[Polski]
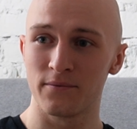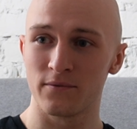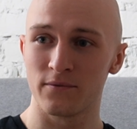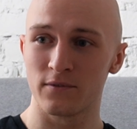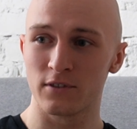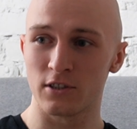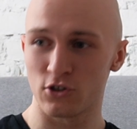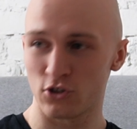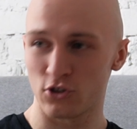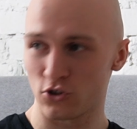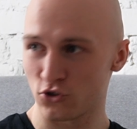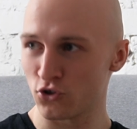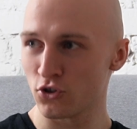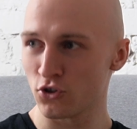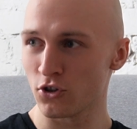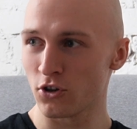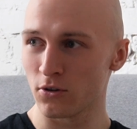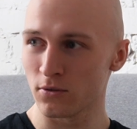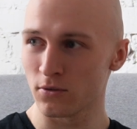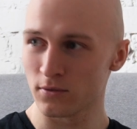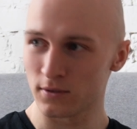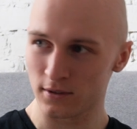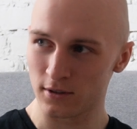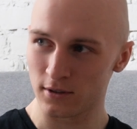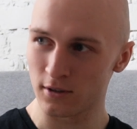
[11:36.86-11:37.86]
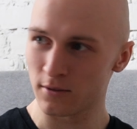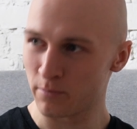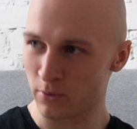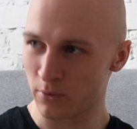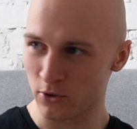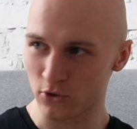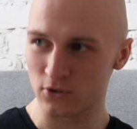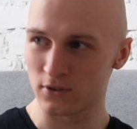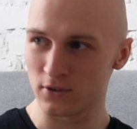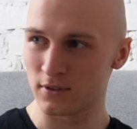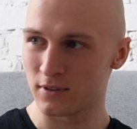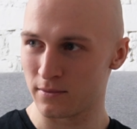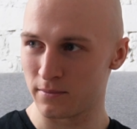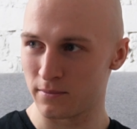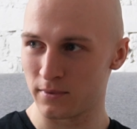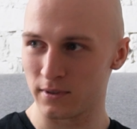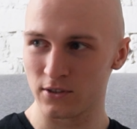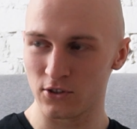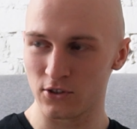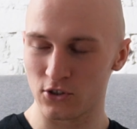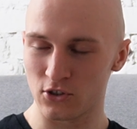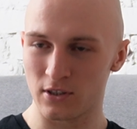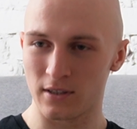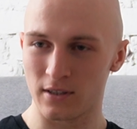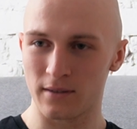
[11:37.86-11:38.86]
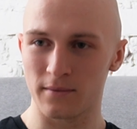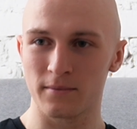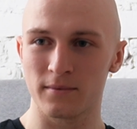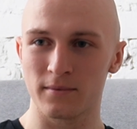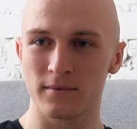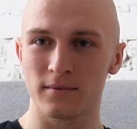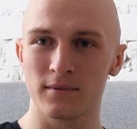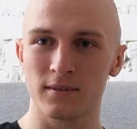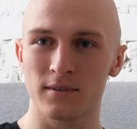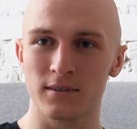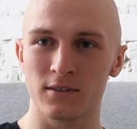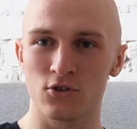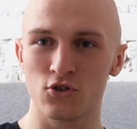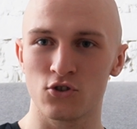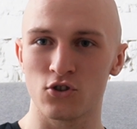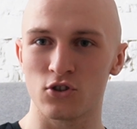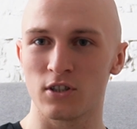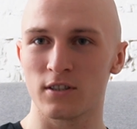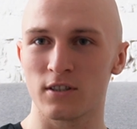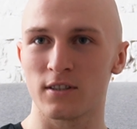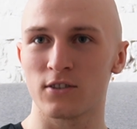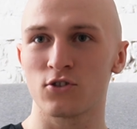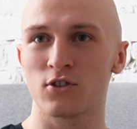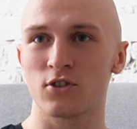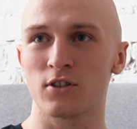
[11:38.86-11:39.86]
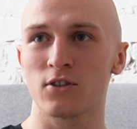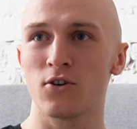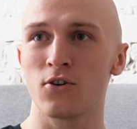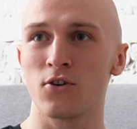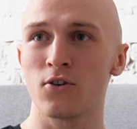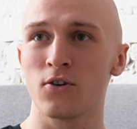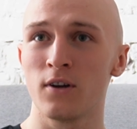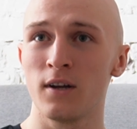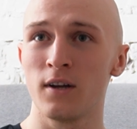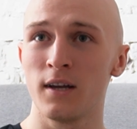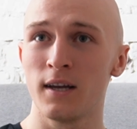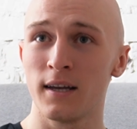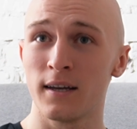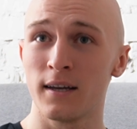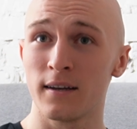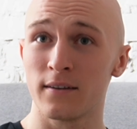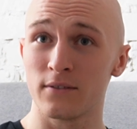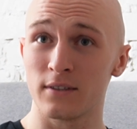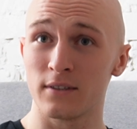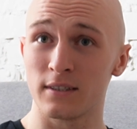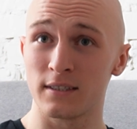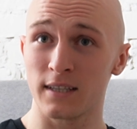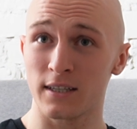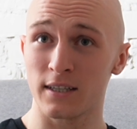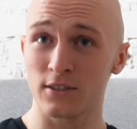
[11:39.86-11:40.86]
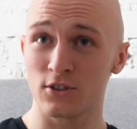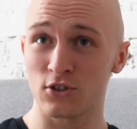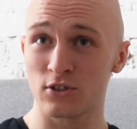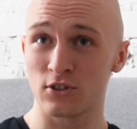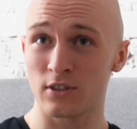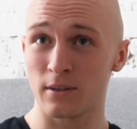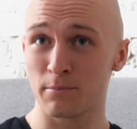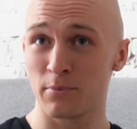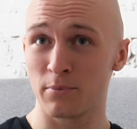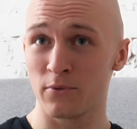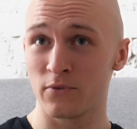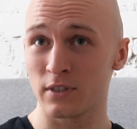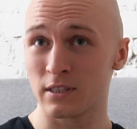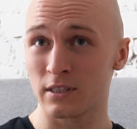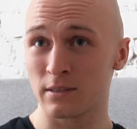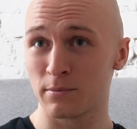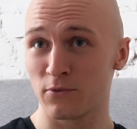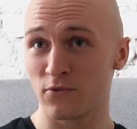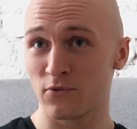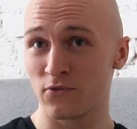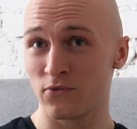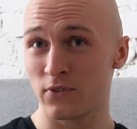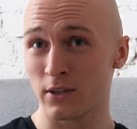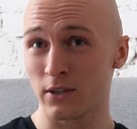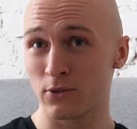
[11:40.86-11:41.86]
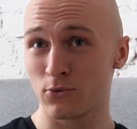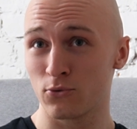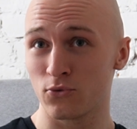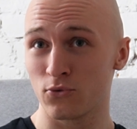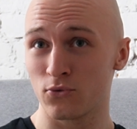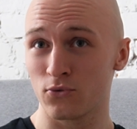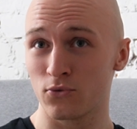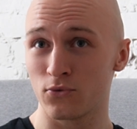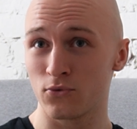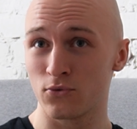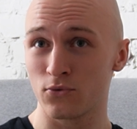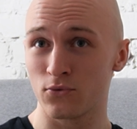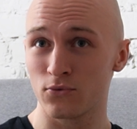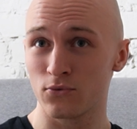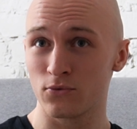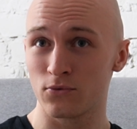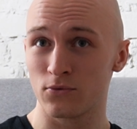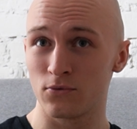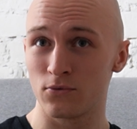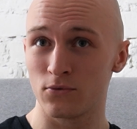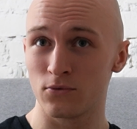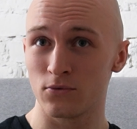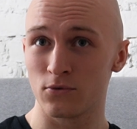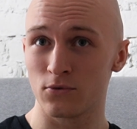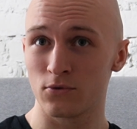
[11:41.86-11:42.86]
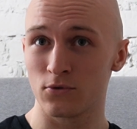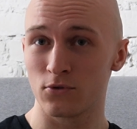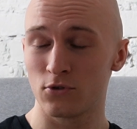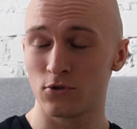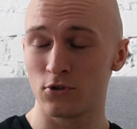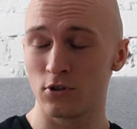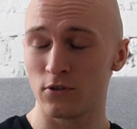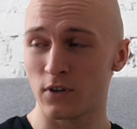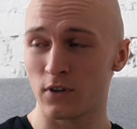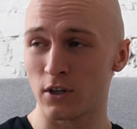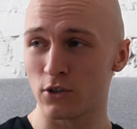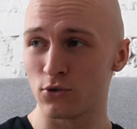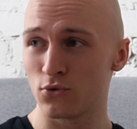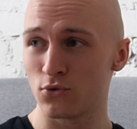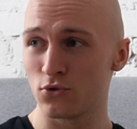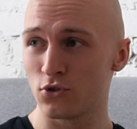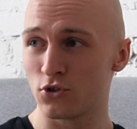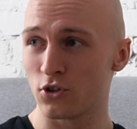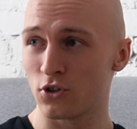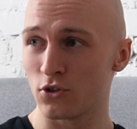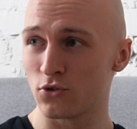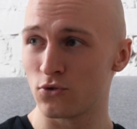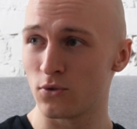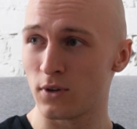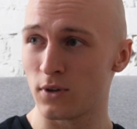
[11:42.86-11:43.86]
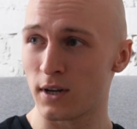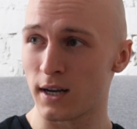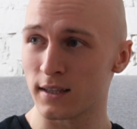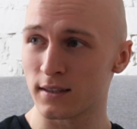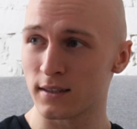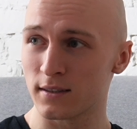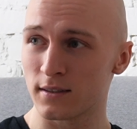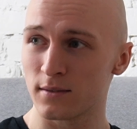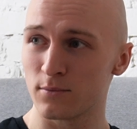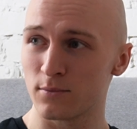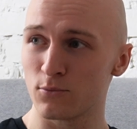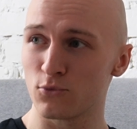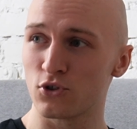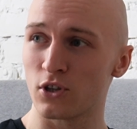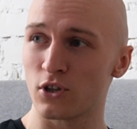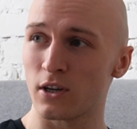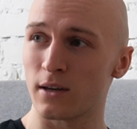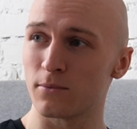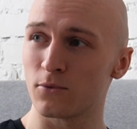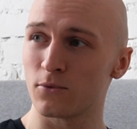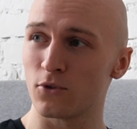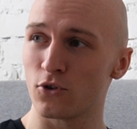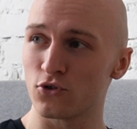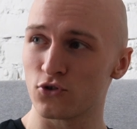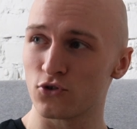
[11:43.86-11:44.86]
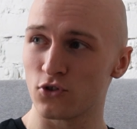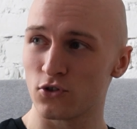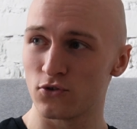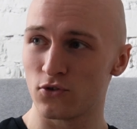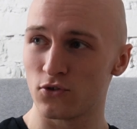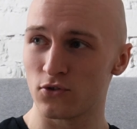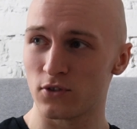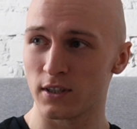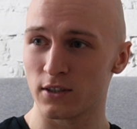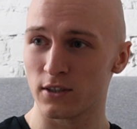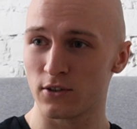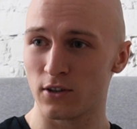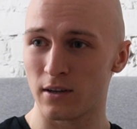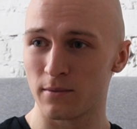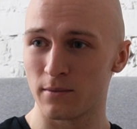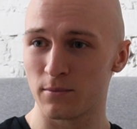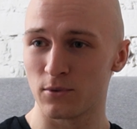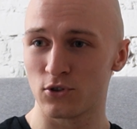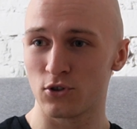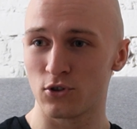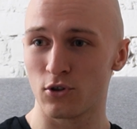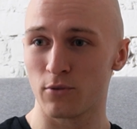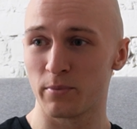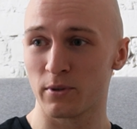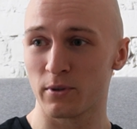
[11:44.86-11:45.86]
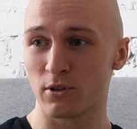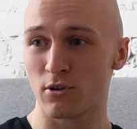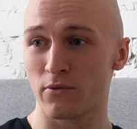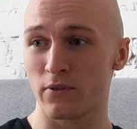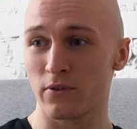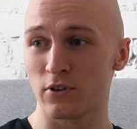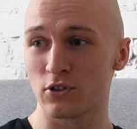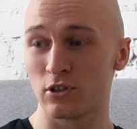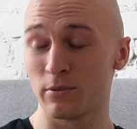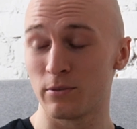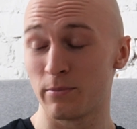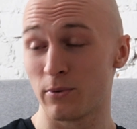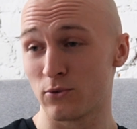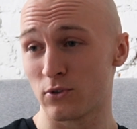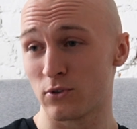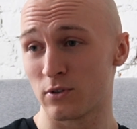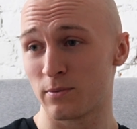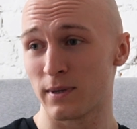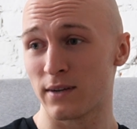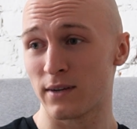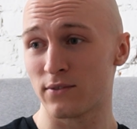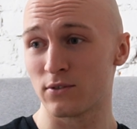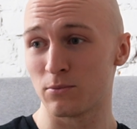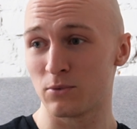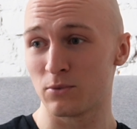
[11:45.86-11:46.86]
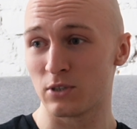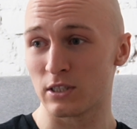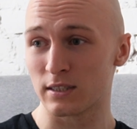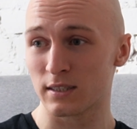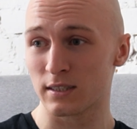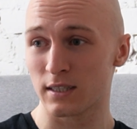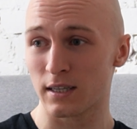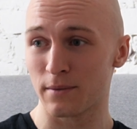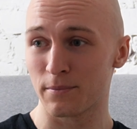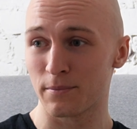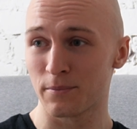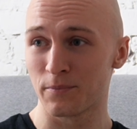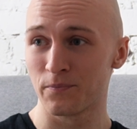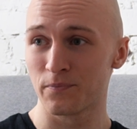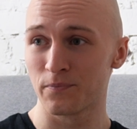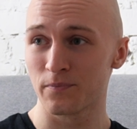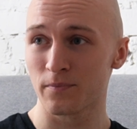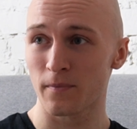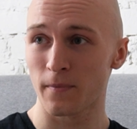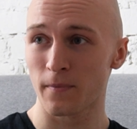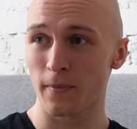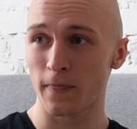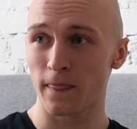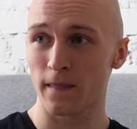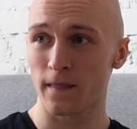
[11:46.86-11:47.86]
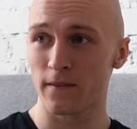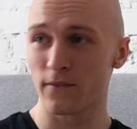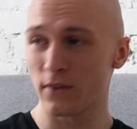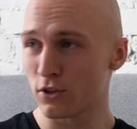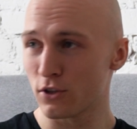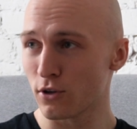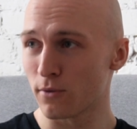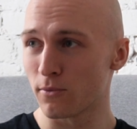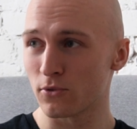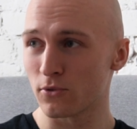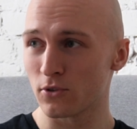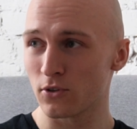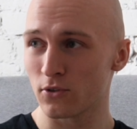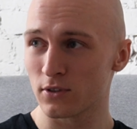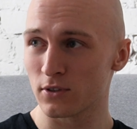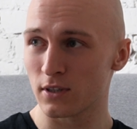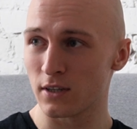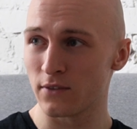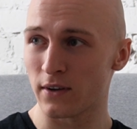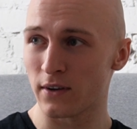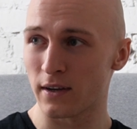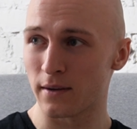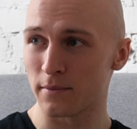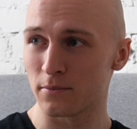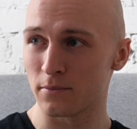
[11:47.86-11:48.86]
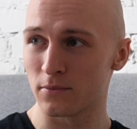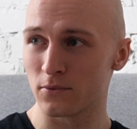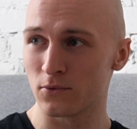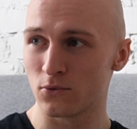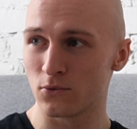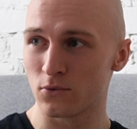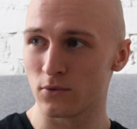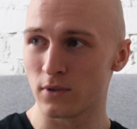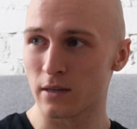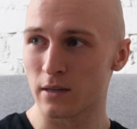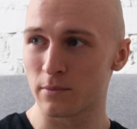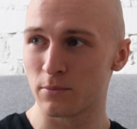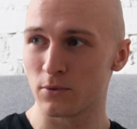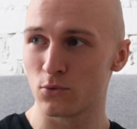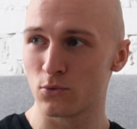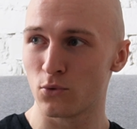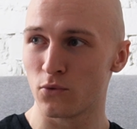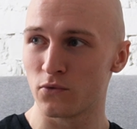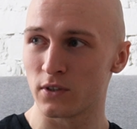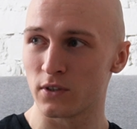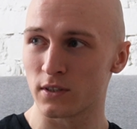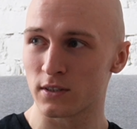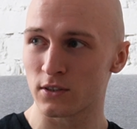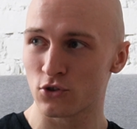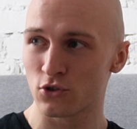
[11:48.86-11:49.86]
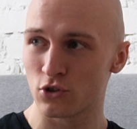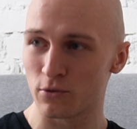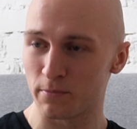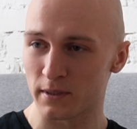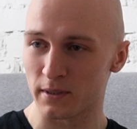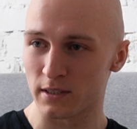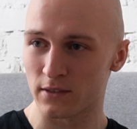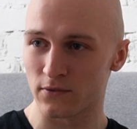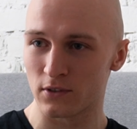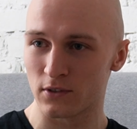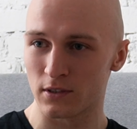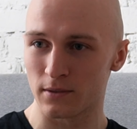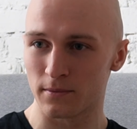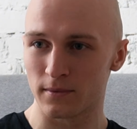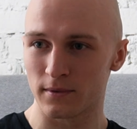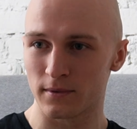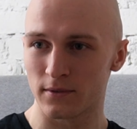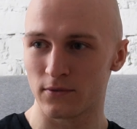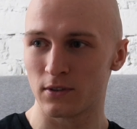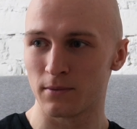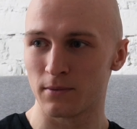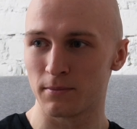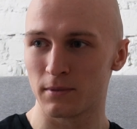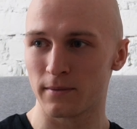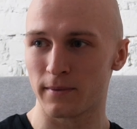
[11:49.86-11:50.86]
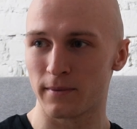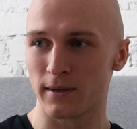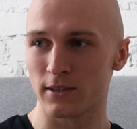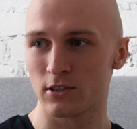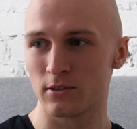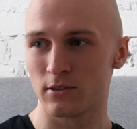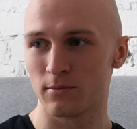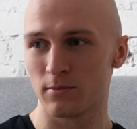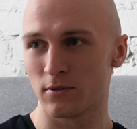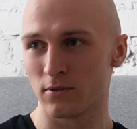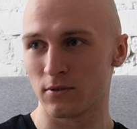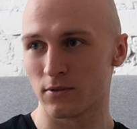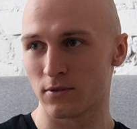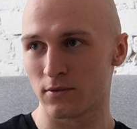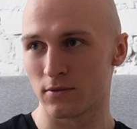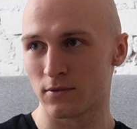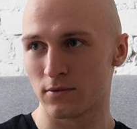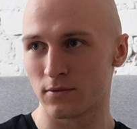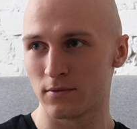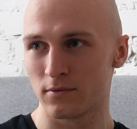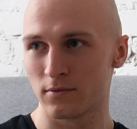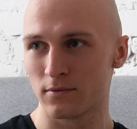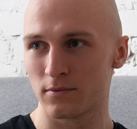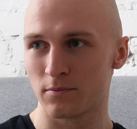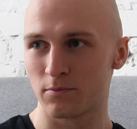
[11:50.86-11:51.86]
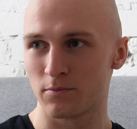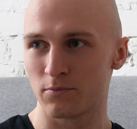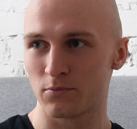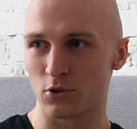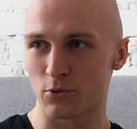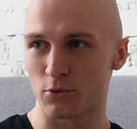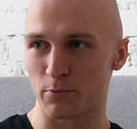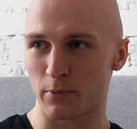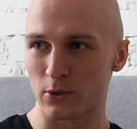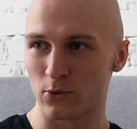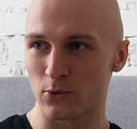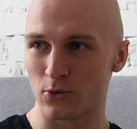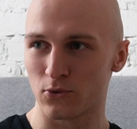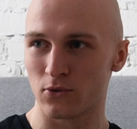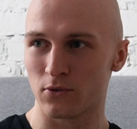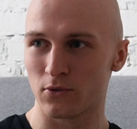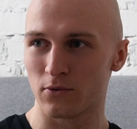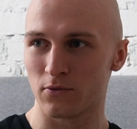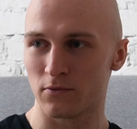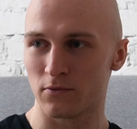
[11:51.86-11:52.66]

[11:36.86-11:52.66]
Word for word: W sensie żyją, tylko poszli sobie gdzieś tam z życia naszego. Więc ja gdzieś tam powiedzmy w wieku 9-10 lat musiałem dojrzeć do tego, aby się opiekować niepełnosprawnym dzieckiem. Wiadomo, nie odgrywałem mhm. jakby głównych skrzypiec w tym, w tym temacie, bo wpadło mhm. to,